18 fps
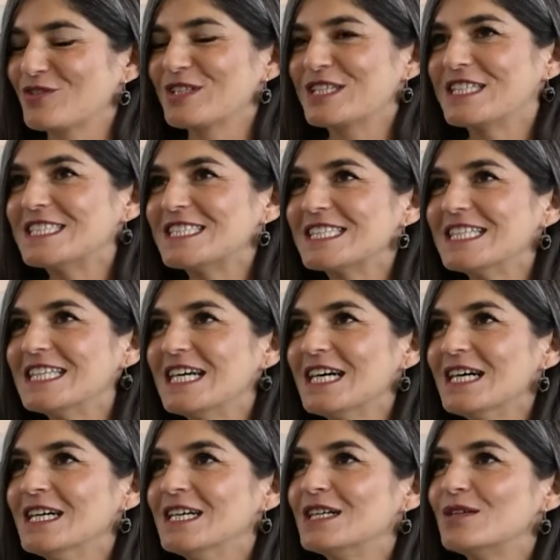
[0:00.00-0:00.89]

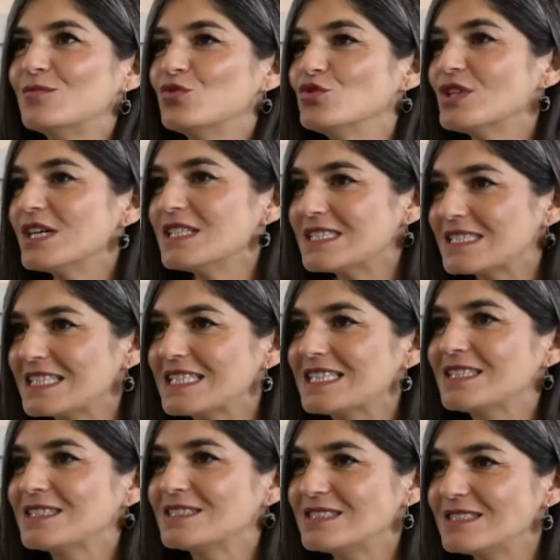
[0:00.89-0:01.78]
Dolayısıyla bu nasıl...
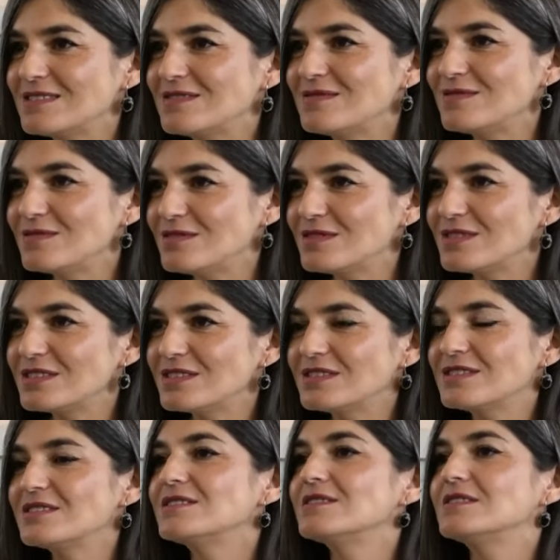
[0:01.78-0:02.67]
10 milyar
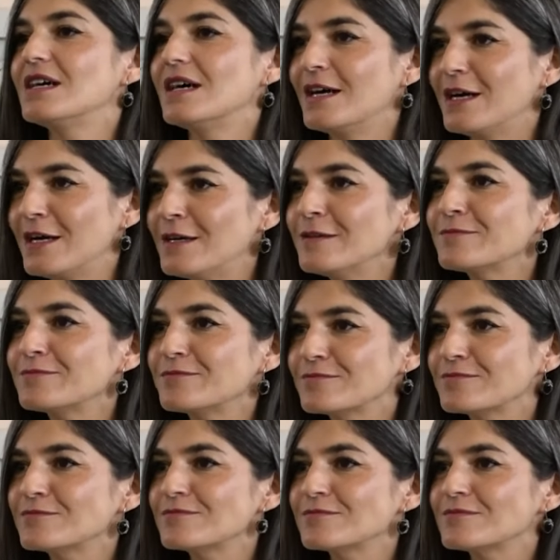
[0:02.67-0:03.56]
borcun
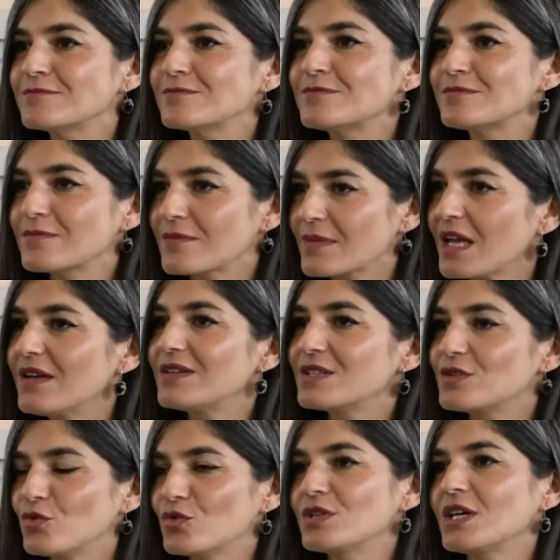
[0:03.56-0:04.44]
şeyi nedir? Bir...
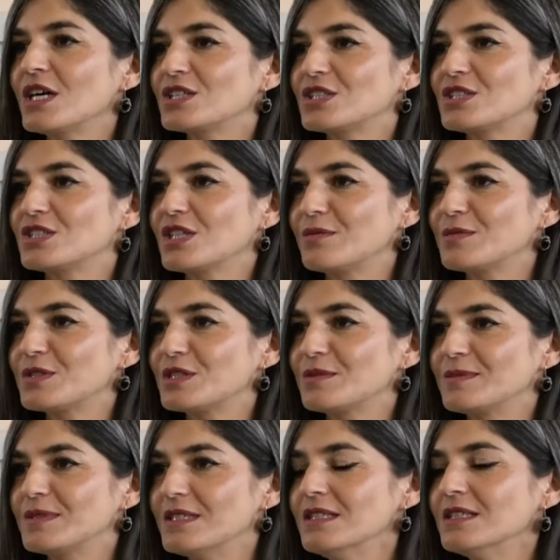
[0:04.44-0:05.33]
Evet onu açacağım
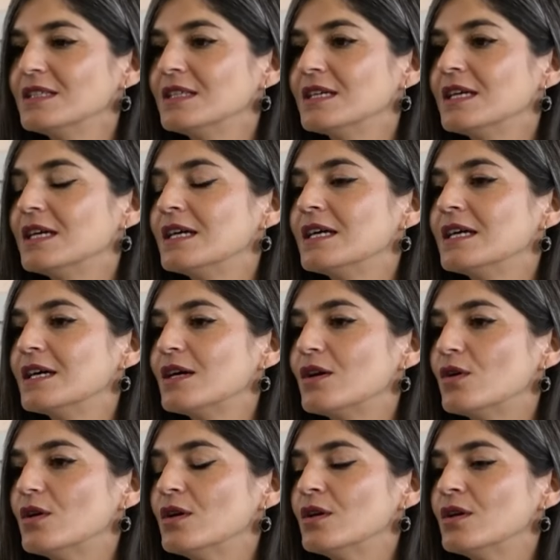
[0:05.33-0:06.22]
Lütfen. şimdi.
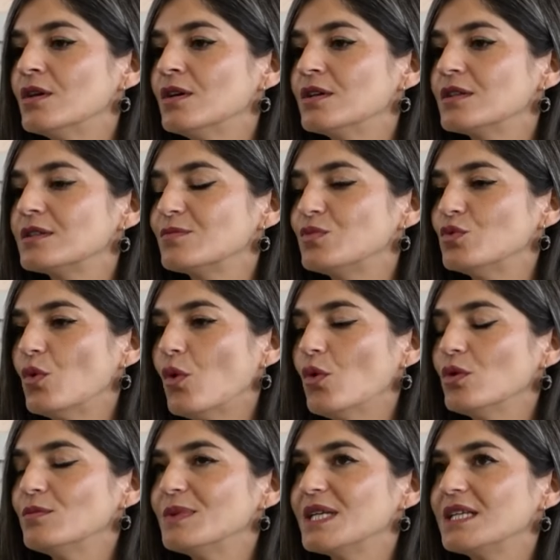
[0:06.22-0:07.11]
Ee,
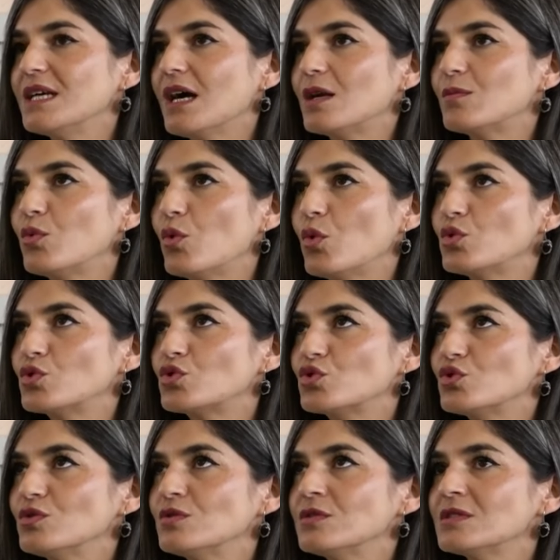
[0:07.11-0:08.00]
bu 10 milyar
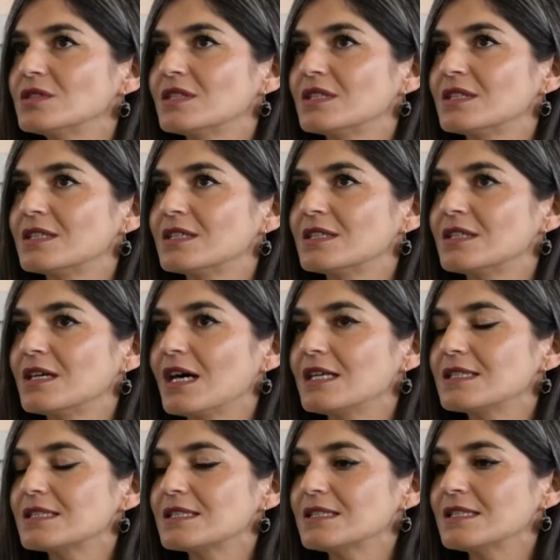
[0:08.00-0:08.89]
borcun e,
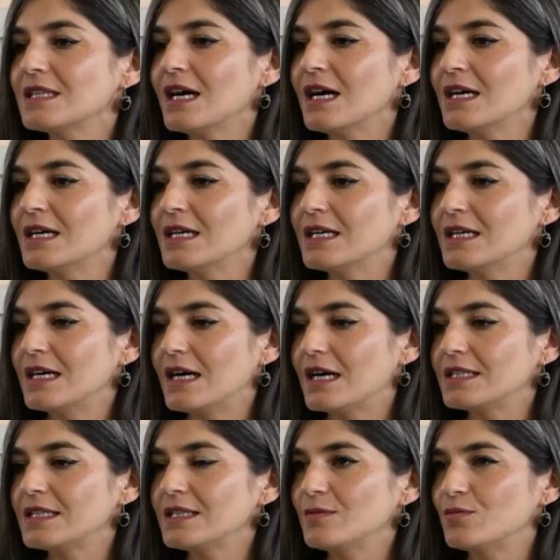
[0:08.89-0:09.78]
aslında
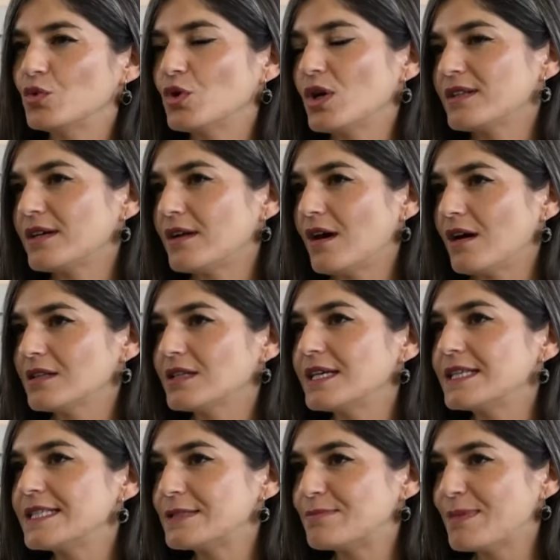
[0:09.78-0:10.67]
hani bu kadar
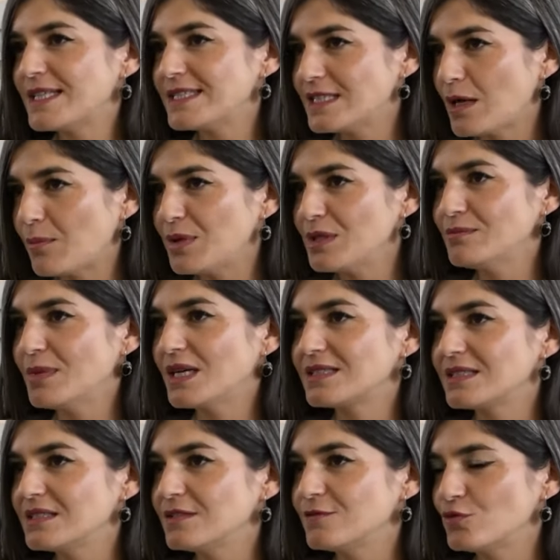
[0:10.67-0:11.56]
halka hizmet
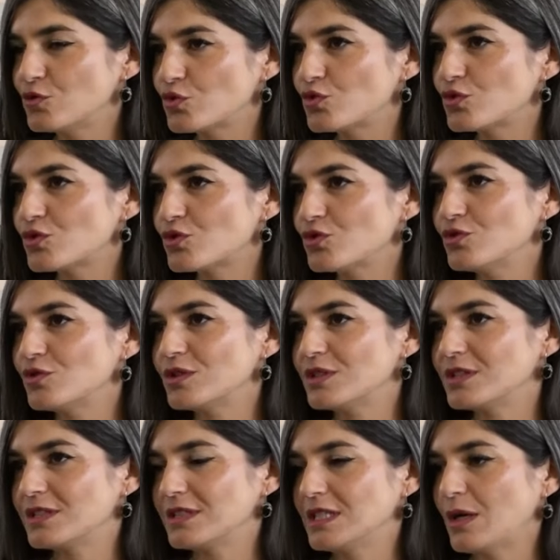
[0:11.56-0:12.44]
yapılmadı
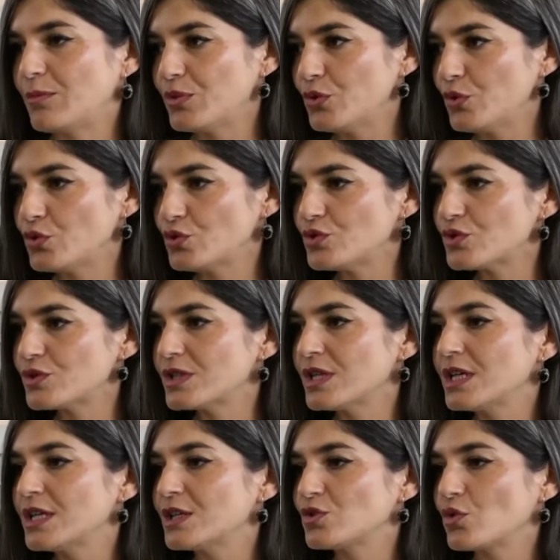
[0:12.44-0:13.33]
vurgusu e, yapıyoruz.
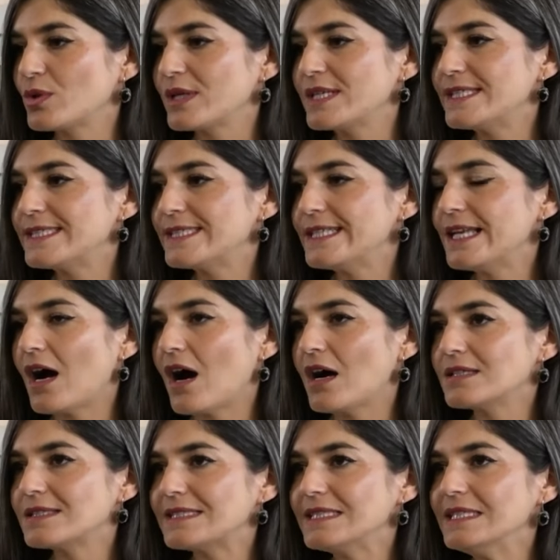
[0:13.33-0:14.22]

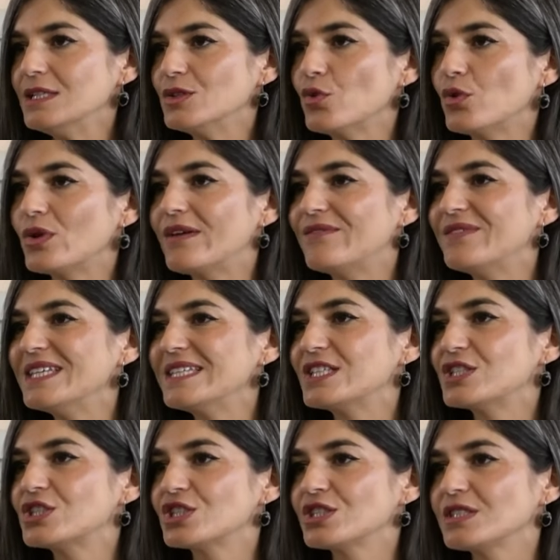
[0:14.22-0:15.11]
Dolayısıyla asli
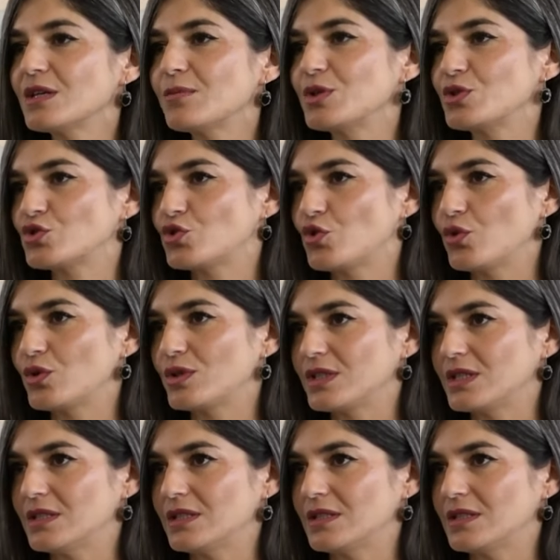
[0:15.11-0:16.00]
görevi dışında birçok